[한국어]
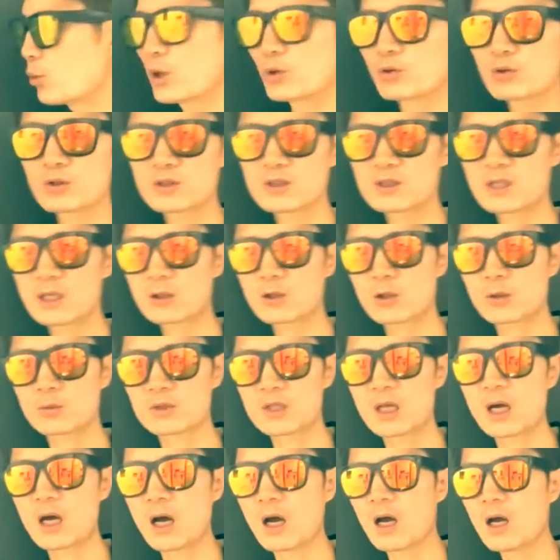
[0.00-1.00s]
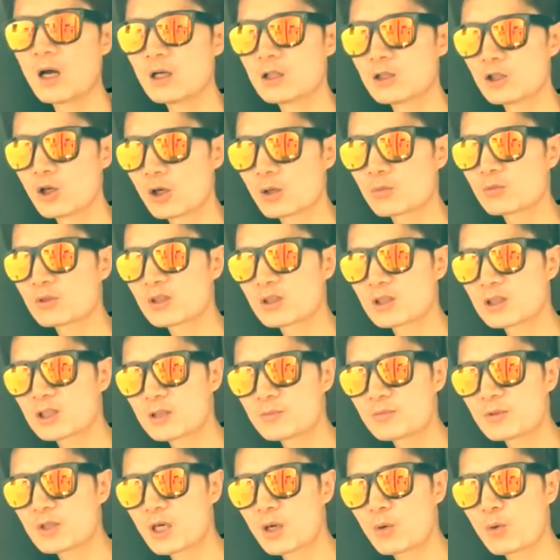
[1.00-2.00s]
외우든지 상관없다. 여러분들이
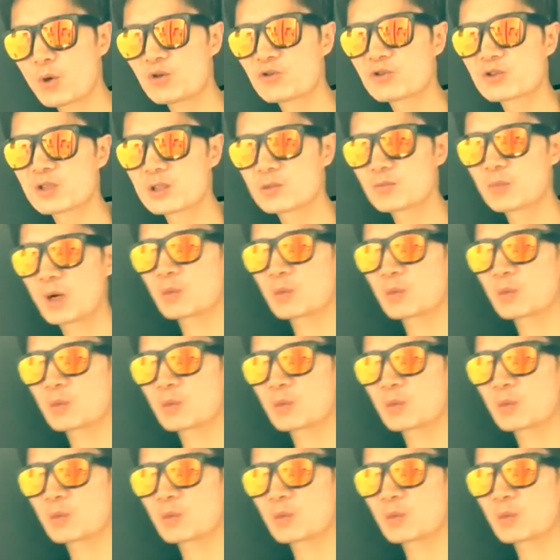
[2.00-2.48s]
쉽게 외울 수 있는